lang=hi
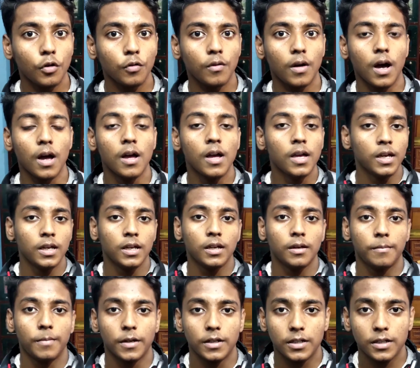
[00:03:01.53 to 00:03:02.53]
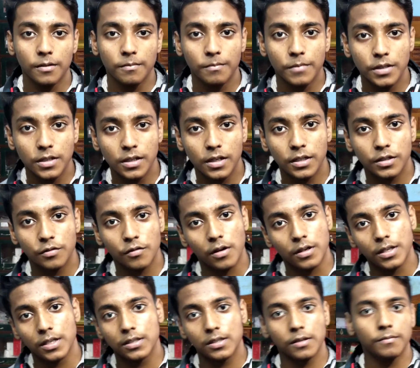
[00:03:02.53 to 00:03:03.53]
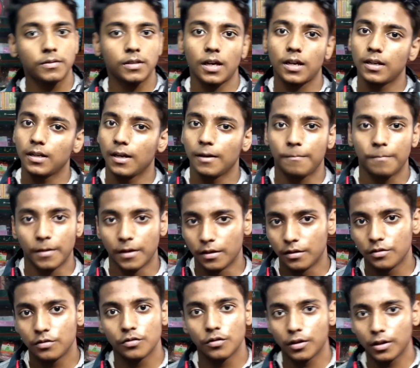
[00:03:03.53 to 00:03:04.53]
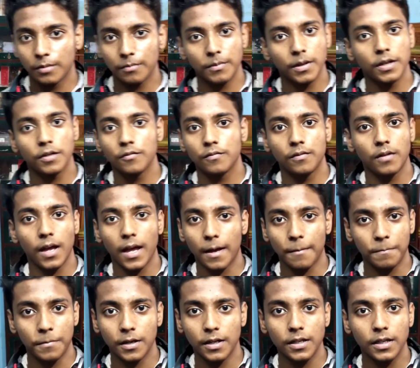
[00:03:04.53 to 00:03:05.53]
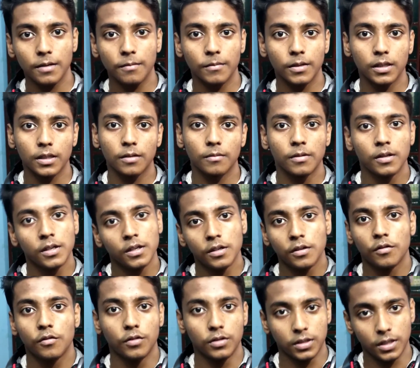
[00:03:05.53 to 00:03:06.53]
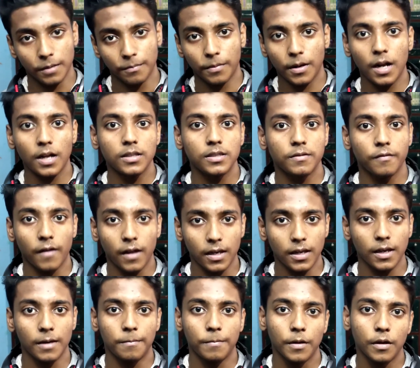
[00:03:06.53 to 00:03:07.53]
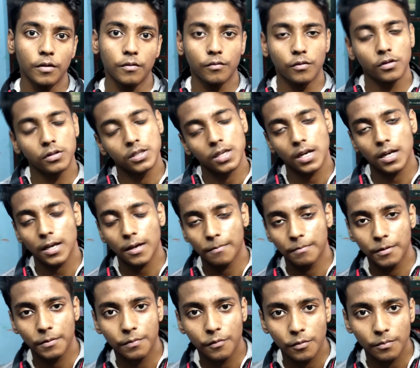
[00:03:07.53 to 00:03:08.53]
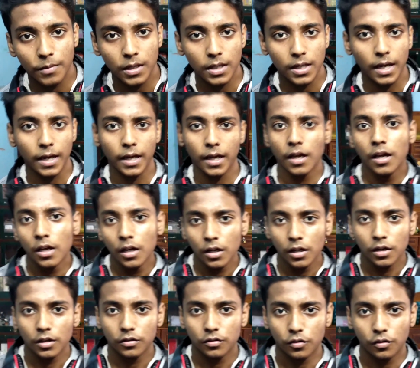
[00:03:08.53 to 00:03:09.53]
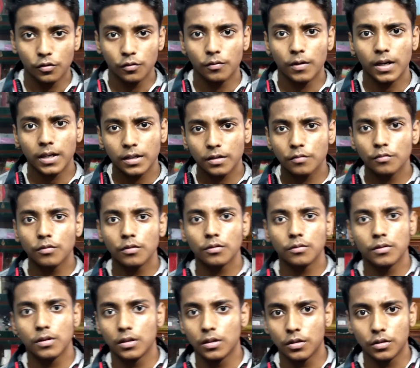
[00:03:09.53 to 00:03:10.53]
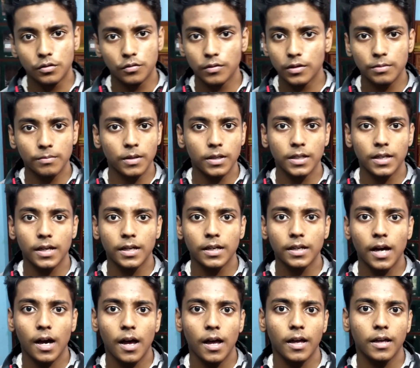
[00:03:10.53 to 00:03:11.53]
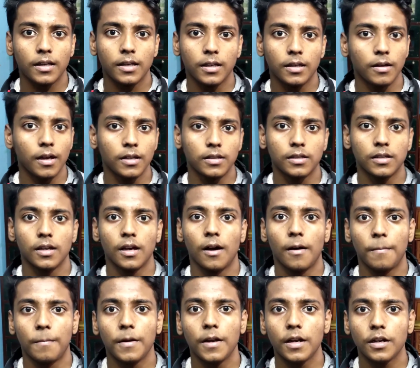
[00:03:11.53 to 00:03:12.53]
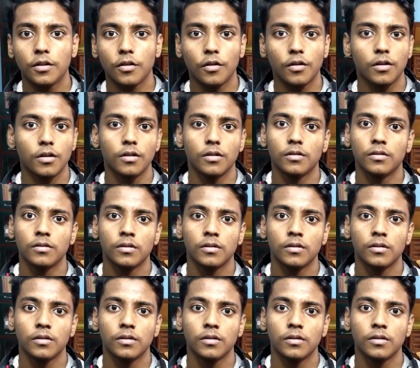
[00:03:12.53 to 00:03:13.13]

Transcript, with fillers: मॉल हुआ पेटीएम बिजनेस हुआ ये सब सारे ऐप है जो कि मेन ऐप नहीं है मतलब उसके ब्रांच वाले ऐप है वो सारे ऐप आपको मिल जाएंगे तो वही ट्वीट में यही कहा है कि ऐसे अपडेट और